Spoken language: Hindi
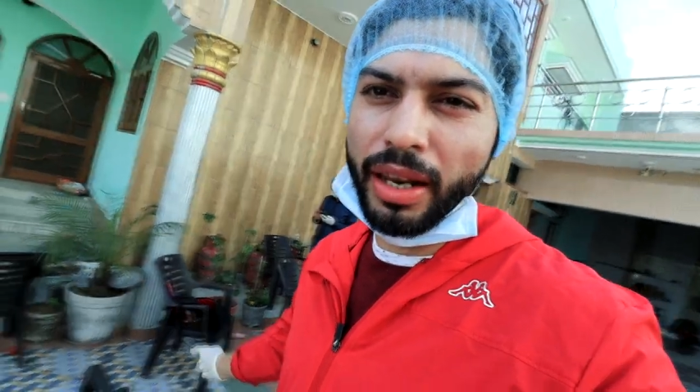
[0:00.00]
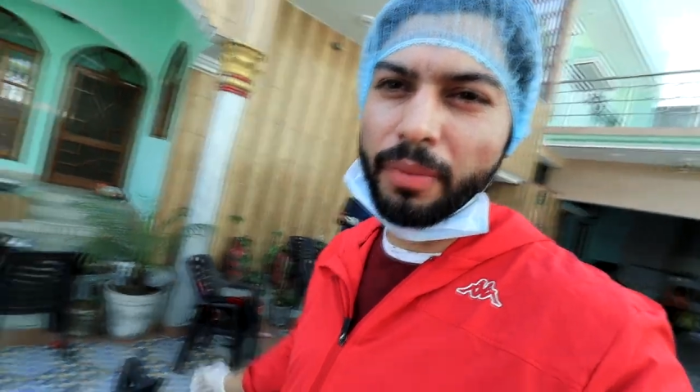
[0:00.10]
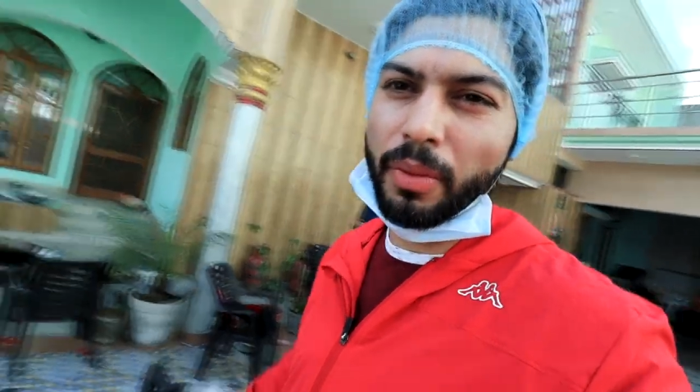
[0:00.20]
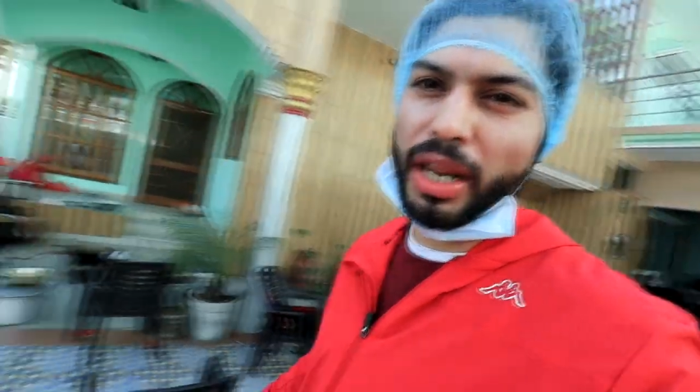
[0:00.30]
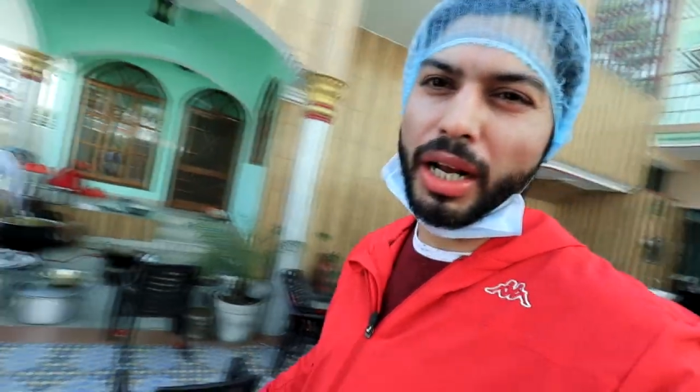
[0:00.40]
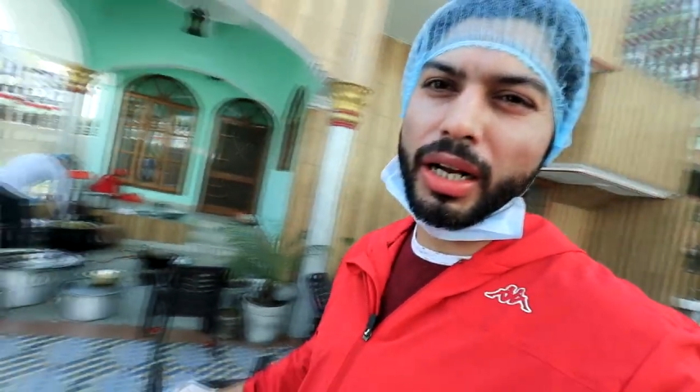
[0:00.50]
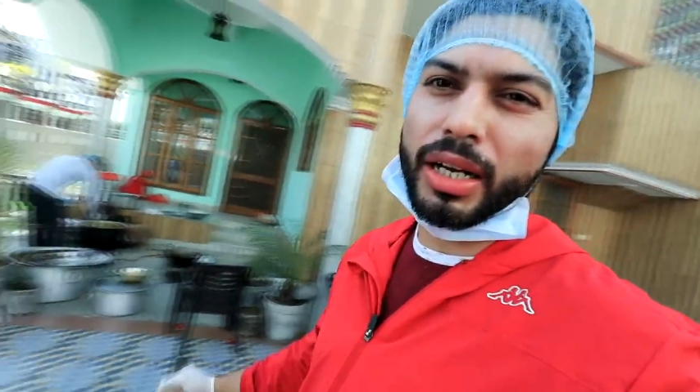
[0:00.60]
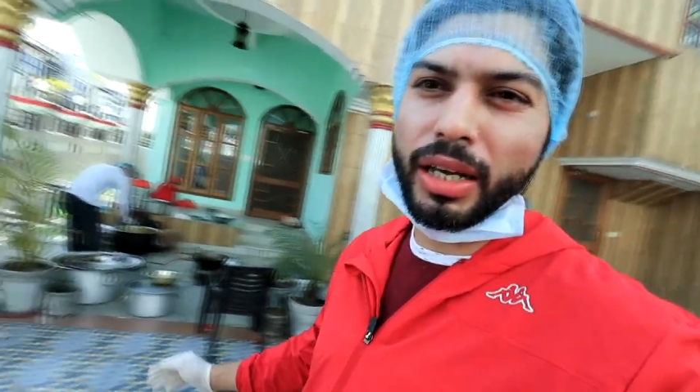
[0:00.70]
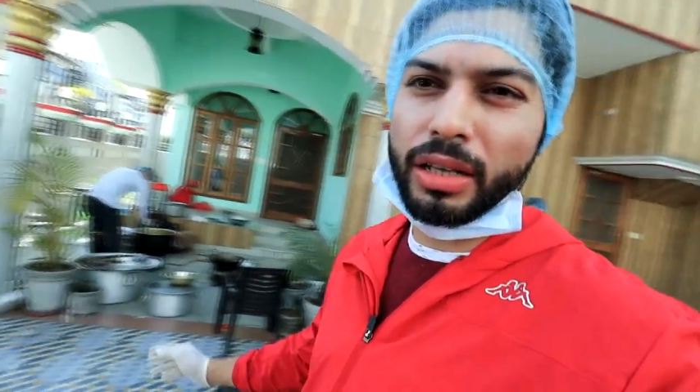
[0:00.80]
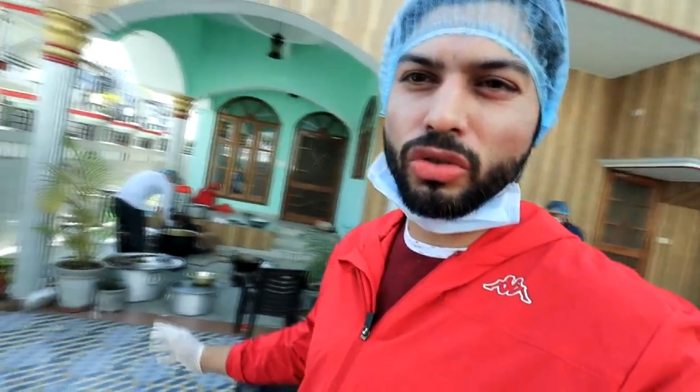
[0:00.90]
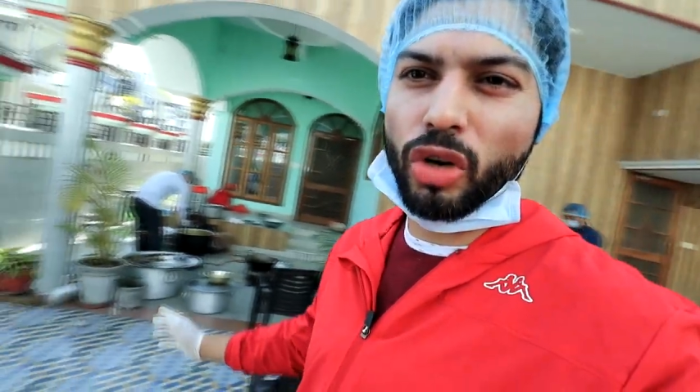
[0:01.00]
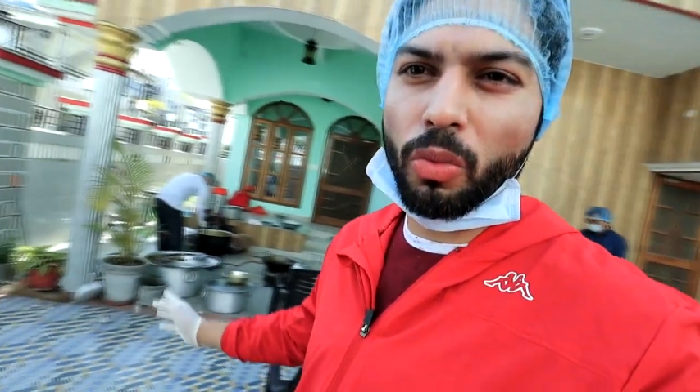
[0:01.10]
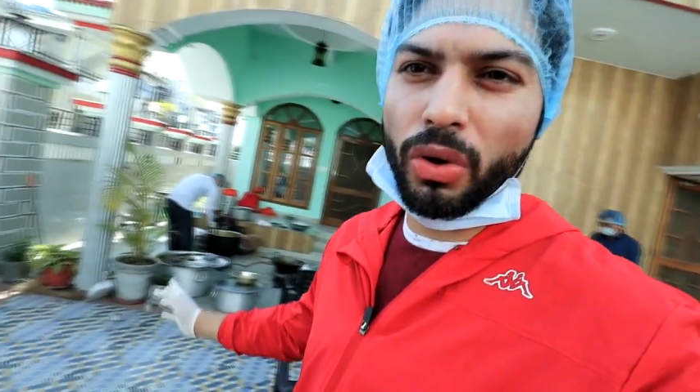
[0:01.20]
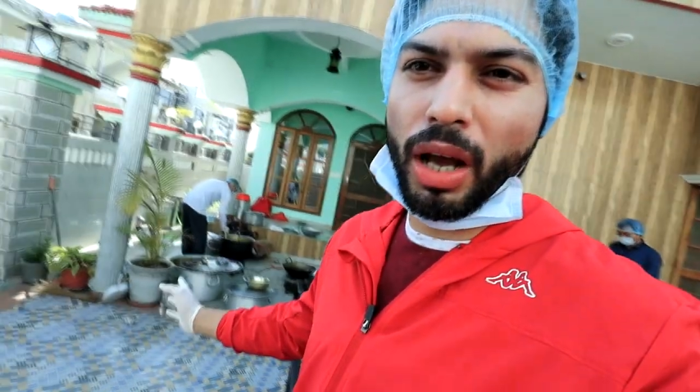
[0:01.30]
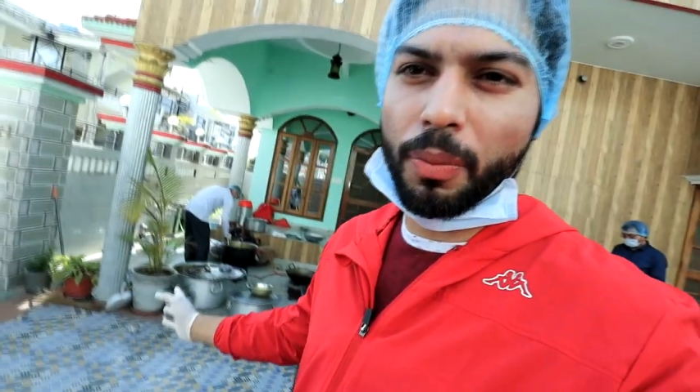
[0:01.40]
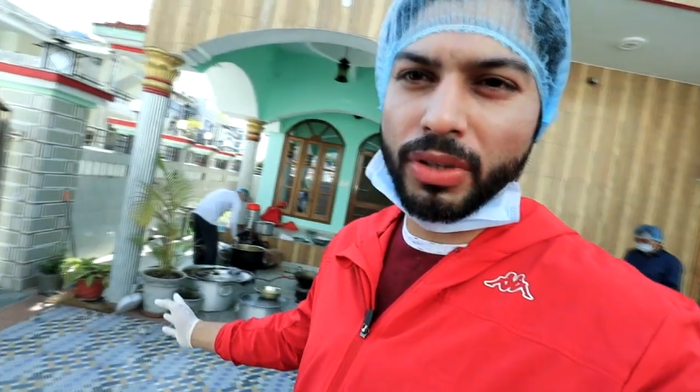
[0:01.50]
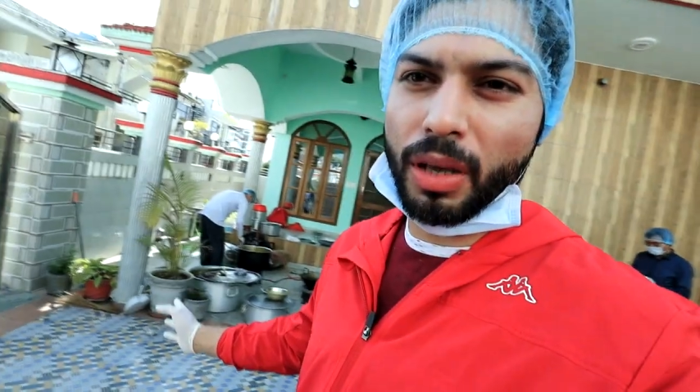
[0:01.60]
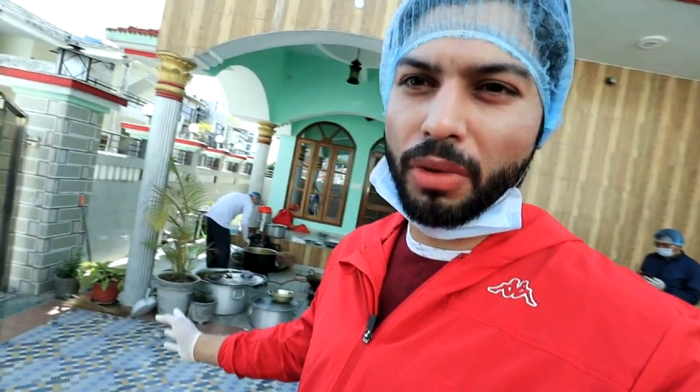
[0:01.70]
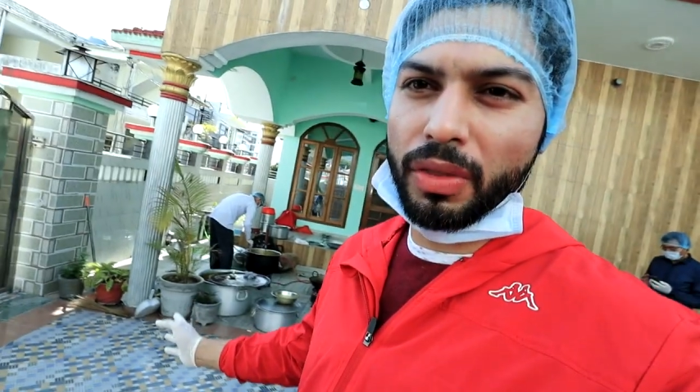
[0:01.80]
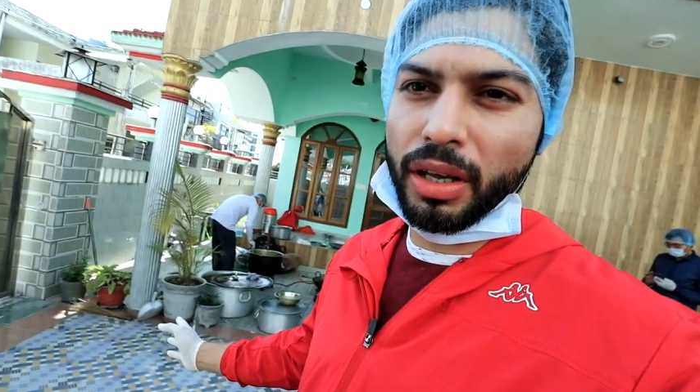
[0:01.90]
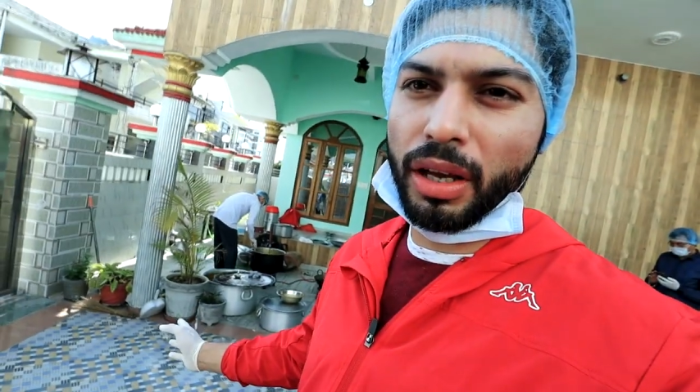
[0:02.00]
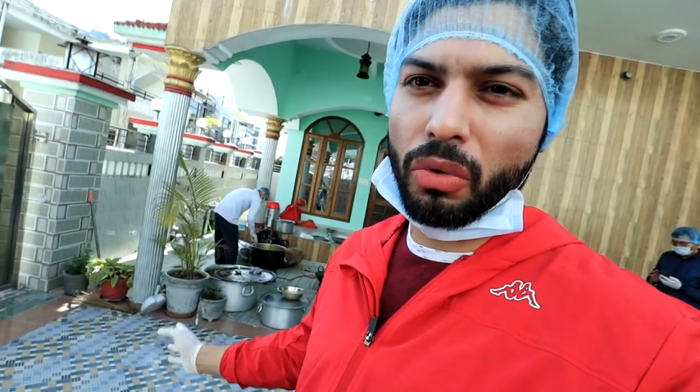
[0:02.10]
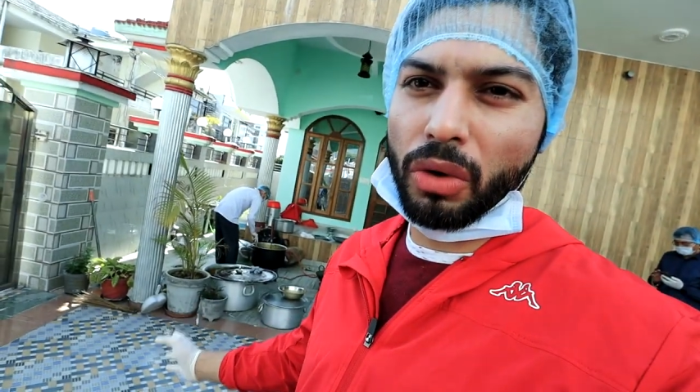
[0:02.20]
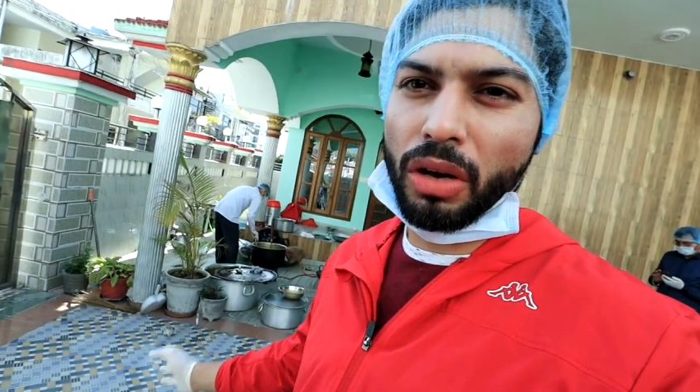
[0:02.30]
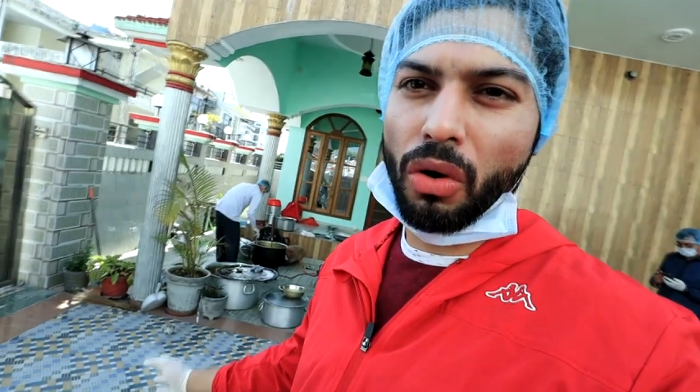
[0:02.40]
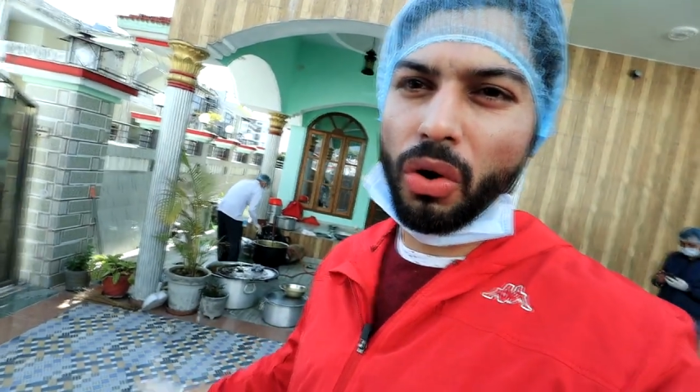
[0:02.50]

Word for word: रहे हैं मेरे एक अंकल हैं जो आपको यहाँ पे सामने दिख रहे होंगे